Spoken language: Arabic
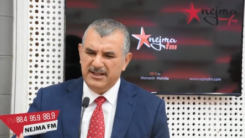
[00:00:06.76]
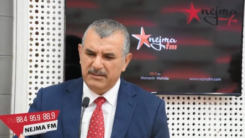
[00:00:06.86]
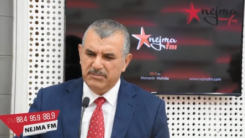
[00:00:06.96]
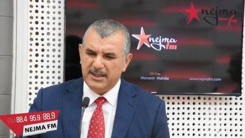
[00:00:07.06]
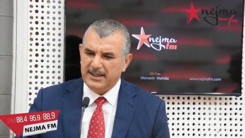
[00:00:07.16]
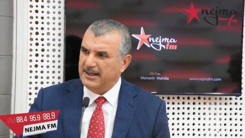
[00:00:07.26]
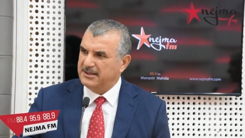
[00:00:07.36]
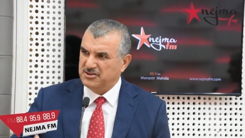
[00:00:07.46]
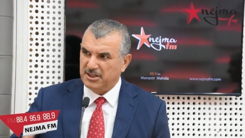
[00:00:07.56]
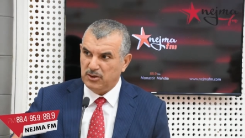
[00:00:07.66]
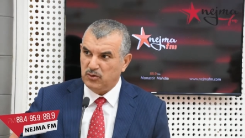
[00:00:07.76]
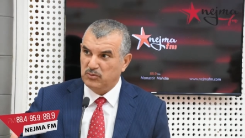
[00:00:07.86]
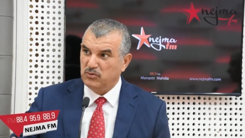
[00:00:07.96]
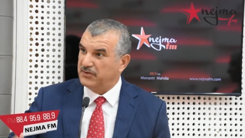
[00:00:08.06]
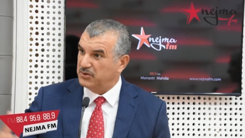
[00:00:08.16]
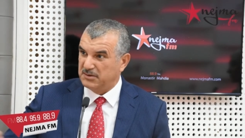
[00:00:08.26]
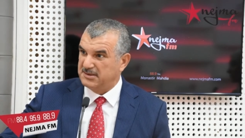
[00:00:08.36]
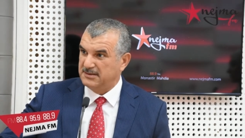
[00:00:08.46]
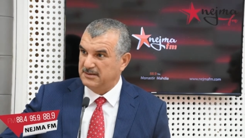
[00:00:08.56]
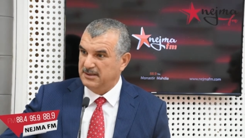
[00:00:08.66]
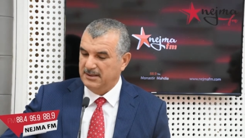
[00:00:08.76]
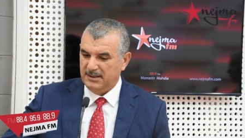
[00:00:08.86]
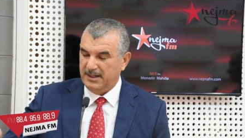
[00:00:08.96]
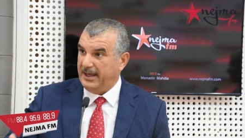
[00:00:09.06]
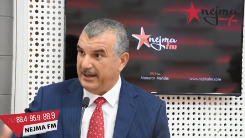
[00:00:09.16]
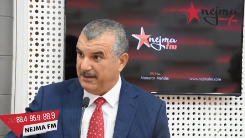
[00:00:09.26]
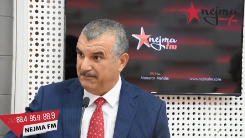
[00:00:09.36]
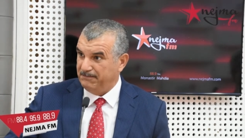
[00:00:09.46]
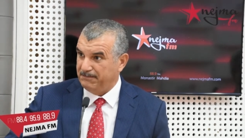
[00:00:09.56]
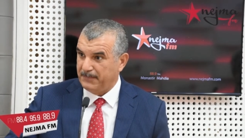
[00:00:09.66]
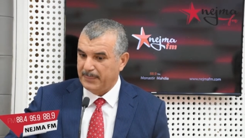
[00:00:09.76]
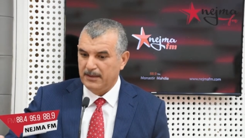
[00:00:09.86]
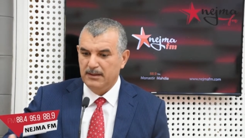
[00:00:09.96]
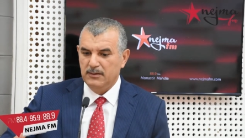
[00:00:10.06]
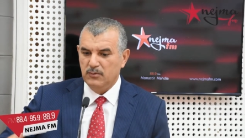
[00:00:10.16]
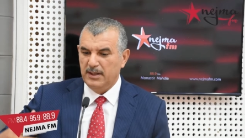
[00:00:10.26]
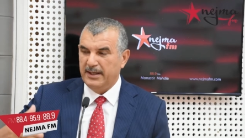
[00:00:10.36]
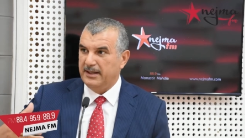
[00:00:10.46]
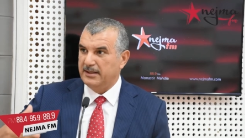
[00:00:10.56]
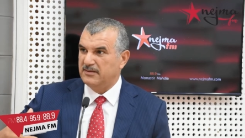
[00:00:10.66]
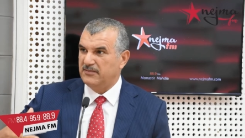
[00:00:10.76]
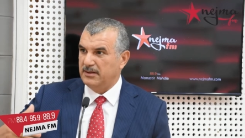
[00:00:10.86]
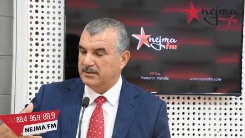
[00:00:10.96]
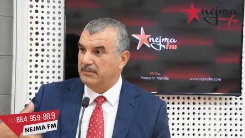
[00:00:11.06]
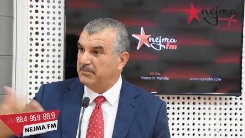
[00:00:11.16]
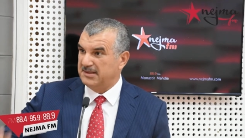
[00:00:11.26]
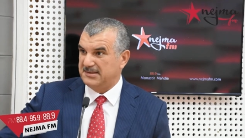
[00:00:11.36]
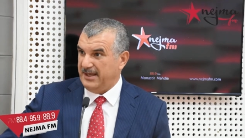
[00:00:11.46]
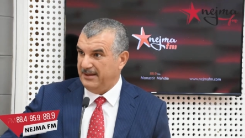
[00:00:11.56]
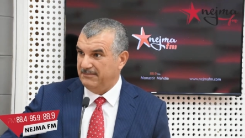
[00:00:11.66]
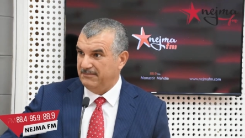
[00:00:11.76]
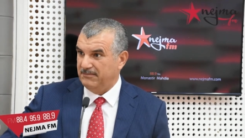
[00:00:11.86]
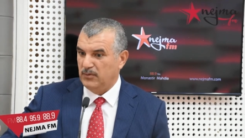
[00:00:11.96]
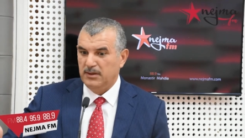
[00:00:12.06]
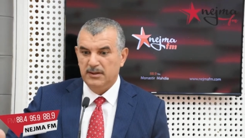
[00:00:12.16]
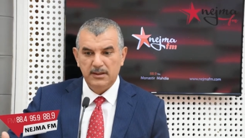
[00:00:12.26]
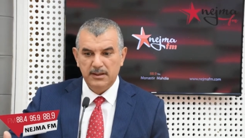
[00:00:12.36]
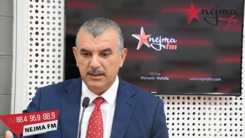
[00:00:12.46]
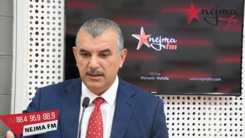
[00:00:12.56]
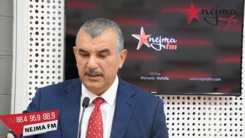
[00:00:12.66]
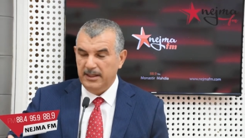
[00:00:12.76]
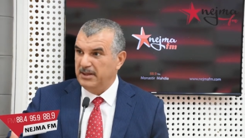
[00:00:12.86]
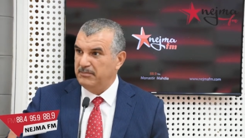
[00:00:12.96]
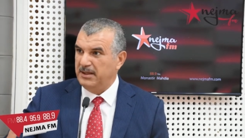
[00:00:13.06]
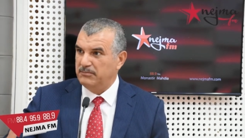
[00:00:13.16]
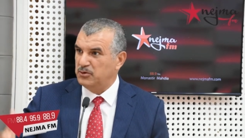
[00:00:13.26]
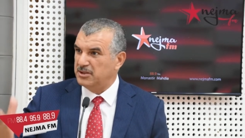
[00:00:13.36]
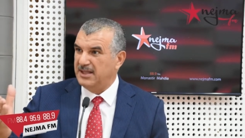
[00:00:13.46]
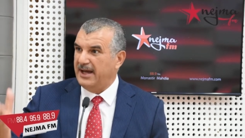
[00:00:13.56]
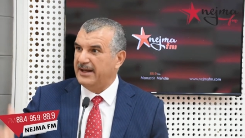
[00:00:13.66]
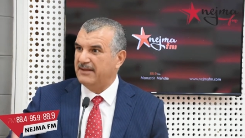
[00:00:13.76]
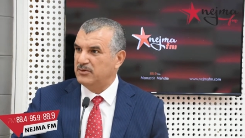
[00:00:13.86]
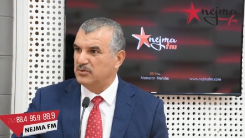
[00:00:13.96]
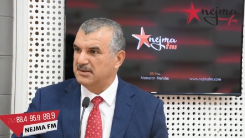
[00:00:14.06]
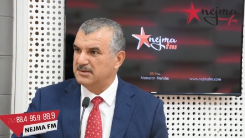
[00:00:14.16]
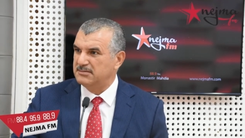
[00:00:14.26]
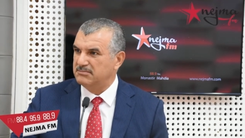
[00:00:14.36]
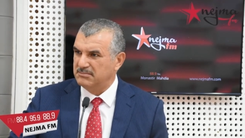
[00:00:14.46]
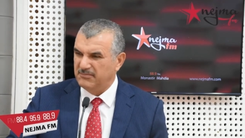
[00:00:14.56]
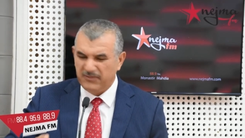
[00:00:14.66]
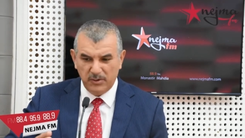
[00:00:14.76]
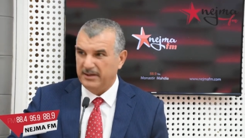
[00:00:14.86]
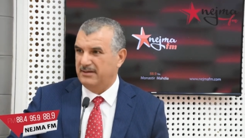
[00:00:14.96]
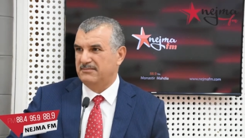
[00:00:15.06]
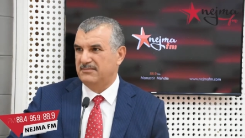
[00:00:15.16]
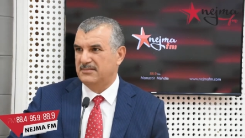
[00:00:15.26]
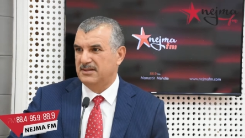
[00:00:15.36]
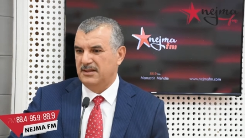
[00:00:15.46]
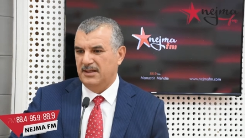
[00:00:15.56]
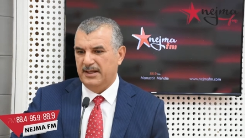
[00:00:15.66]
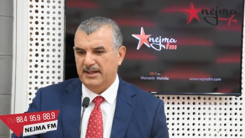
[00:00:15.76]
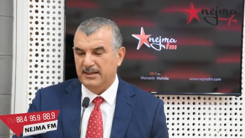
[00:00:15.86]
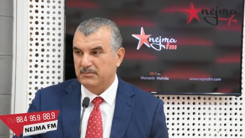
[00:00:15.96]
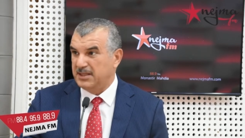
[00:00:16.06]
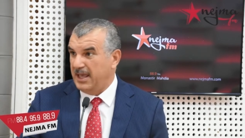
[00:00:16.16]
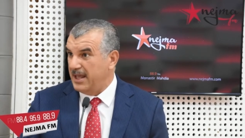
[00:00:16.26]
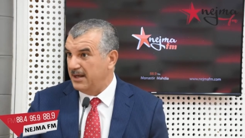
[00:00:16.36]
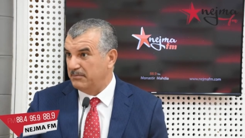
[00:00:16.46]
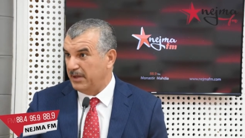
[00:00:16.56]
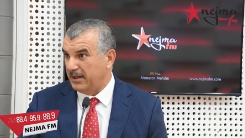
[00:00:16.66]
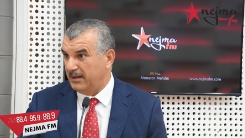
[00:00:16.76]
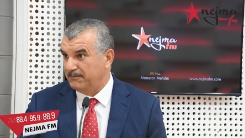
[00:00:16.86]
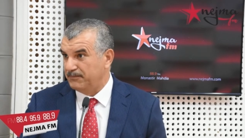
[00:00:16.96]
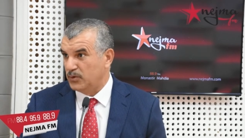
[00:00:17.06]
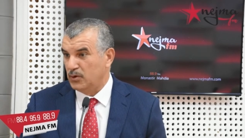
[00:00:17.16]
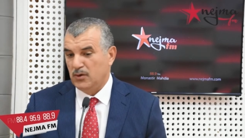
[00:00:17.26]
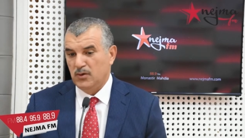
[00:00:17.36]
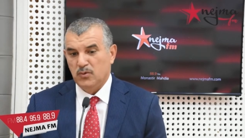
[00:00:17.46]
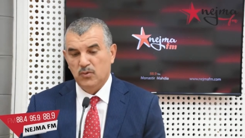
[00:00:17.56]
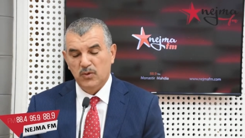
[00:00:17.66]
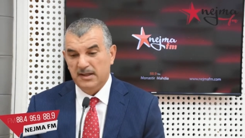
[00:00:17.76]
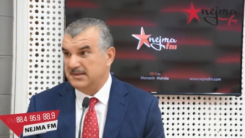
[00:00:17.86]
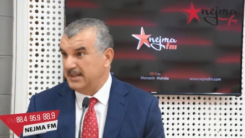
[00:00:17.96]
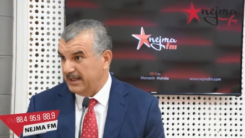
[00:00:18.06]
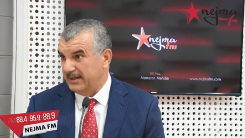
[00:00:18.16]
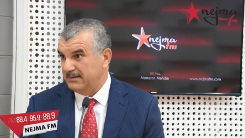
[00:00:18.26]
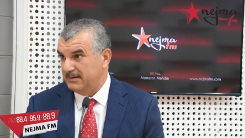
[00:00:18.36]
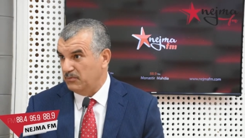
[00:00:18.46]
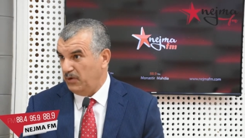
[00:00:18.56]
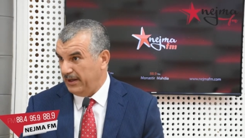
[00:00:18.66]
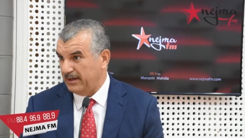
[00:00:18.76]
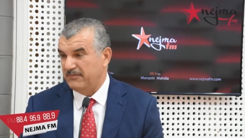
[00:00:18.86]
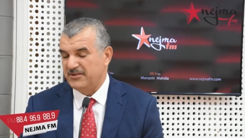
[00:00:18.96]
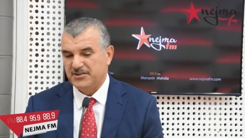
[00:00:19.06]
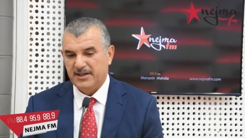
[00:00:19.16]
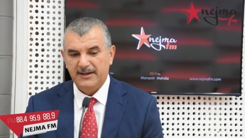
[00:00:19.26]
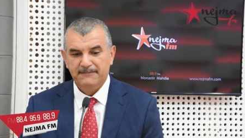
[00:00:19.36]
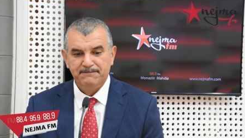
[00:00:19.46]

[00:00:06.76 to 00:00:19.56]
نحب نضيق على تجاره الخمور في تونس لانها حرام ولانها تدمر الصحه آه نحب نمنع بيوت الدعاره في تونس فورا لان هذه امتهان للمراه وزنا محرم في الشرع